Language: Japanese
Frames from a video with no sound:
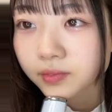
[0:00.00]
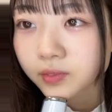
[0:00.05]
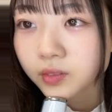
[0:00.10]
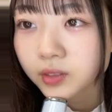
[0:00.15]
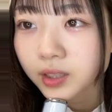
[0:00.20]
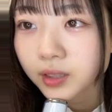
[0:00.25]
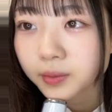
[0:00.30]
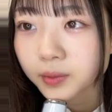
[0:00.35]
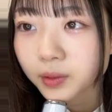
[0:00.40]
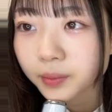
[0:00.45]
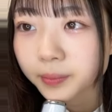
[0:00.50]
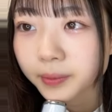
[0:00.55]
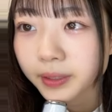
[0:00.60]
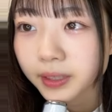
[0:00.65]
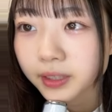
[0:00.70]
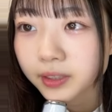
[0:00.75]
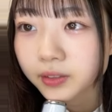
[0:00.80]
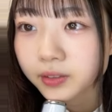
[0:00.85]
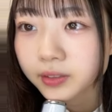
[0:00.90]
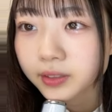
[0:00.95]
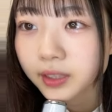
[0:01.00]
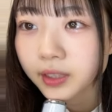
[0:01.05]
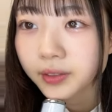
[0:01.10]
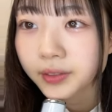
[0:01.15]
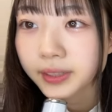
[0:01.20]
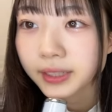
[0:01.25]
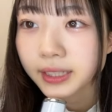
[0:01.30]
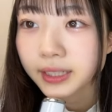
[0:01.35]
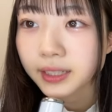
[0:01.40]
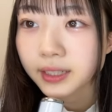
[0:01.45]
狼とペライド2人
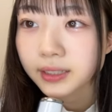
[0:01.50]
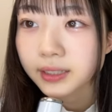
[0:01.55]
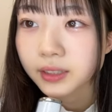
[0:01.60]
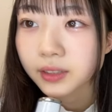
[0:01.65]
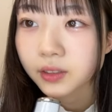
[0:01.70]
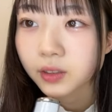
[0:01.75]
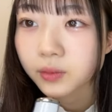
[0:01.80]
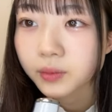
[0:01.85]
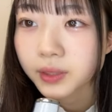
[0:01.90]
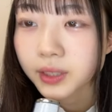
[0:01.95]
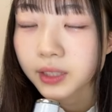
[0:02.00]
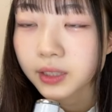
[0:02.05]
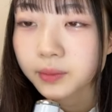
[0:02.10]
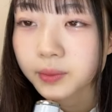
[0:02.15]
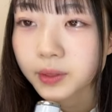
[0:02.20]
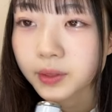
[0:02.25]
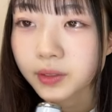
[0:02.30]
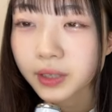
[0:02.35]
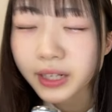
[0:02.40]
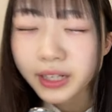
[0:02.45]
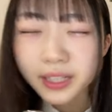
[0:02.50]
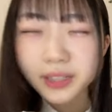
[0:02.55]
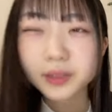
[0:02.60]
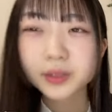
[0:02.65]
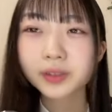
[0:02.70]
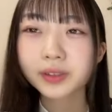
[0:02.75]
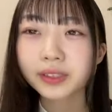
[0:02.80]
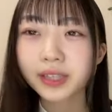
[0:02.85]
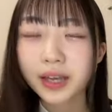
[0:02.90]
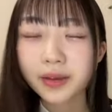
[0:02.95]
の息が合ってると褒められたみたいありが
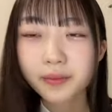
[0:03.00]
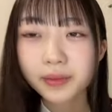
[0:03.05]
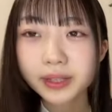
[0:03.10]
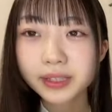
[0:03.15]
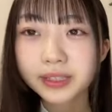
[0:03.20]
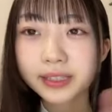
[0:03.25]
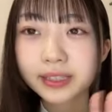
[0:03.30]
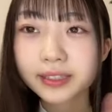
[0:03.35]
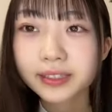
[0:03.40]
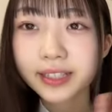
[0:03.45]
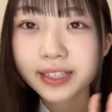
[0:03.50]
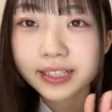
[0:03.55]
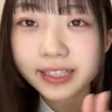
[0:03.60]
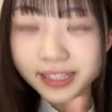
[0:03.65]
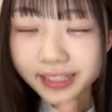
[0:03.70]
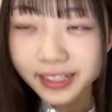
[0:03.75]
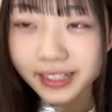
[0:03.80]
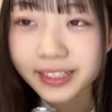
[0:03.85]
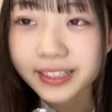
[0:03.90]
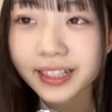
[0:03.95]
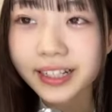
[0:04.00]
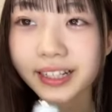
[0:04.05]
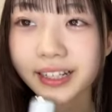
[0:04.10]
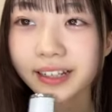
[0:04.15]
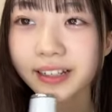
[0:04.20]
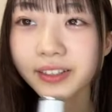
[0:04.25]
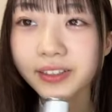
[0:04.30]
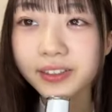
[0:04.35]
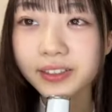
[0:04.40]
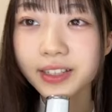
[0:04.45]
とうございます嬉しいですあり
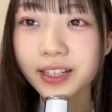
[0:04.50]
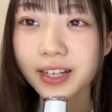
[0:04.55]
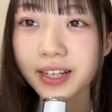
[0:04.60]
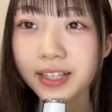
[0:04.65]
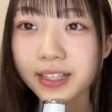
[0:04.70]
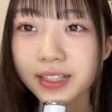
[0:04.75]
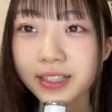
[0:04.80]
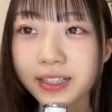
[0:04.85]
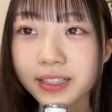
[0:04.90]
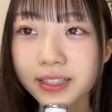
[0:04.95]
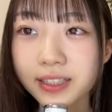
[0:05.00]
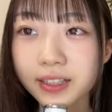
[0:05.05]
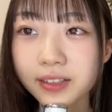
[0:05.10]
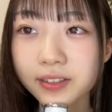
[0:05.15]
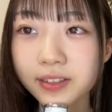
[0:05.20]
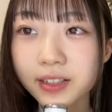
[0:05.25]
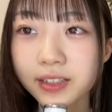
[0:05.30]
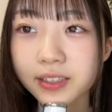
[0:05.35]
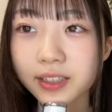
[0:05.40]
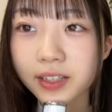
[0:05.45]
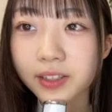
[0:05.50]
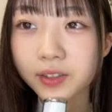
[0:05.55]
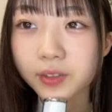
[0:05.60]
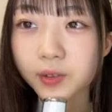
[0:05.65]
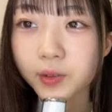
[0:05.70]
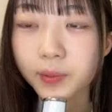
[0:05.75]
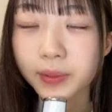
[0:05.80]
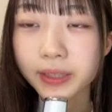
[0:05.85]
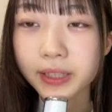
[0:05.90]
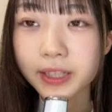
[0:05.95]
がとうさくらさん
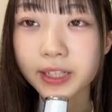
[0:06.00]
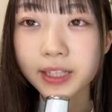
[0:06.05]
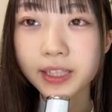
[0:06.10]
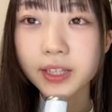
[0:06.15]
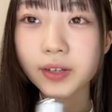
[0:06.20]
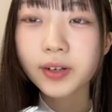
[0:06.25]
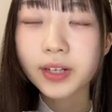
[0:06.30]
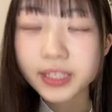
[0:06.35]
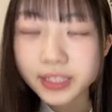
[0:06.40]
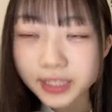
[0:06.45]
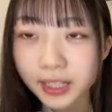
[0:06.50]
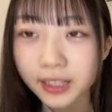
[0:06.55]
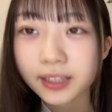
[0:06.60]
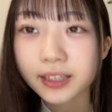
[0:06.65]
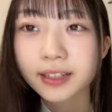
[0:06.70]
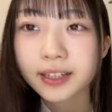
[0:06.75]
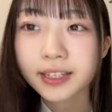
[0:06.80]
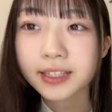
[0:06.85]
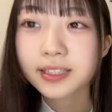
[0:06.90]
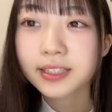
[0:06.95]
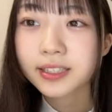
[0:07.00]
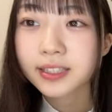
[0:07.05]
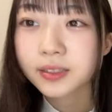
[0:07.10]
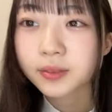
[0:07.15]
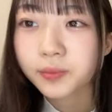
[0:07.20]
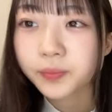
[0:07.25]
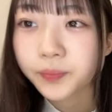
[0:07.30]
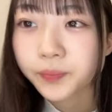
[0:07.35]
とまたできて嬉しかったです